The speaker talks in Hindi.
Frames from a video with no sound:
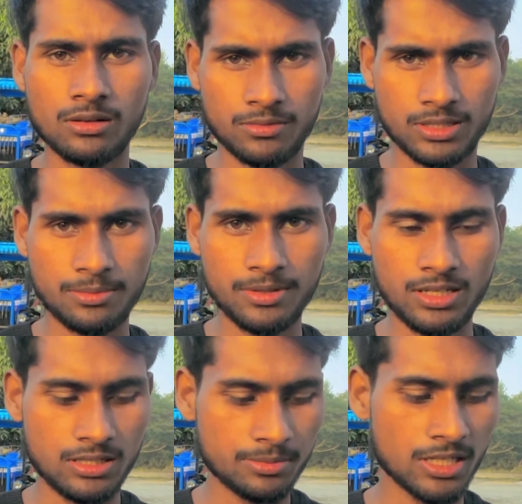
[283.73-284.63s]
मतलब
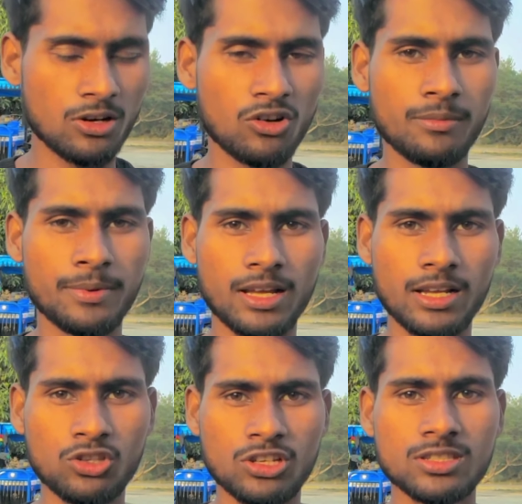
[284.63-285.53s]
कि जब चैनल वैनल
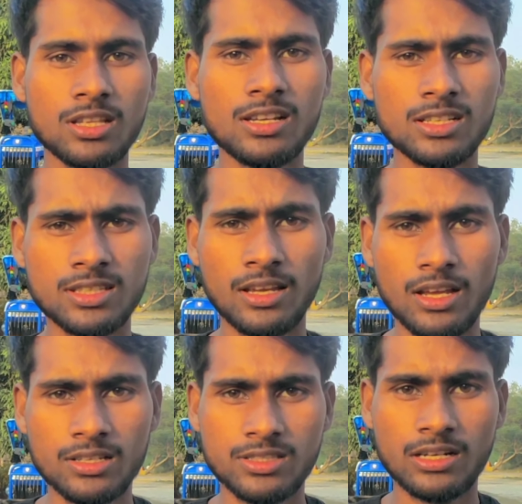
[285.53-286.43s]
बनाएंगे तो किस तरीके से
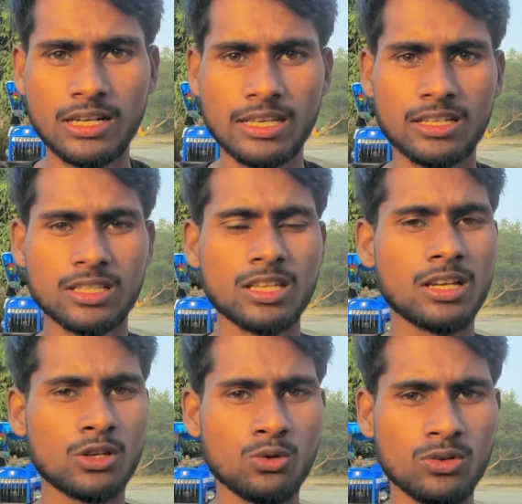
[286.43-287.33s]
जनरेट किया जाता
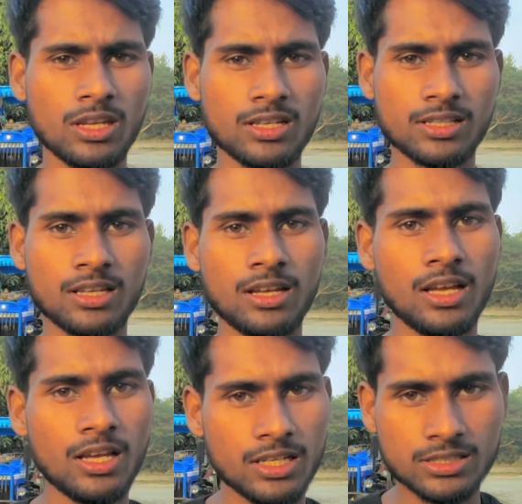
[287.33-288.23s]
है क्यों किया जाता है
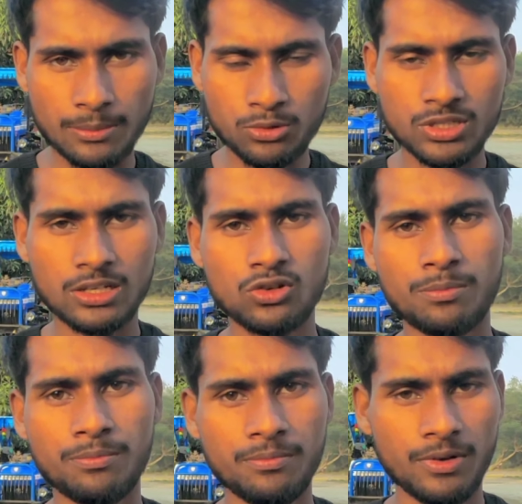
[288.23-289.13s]
ये सब कुछ आज को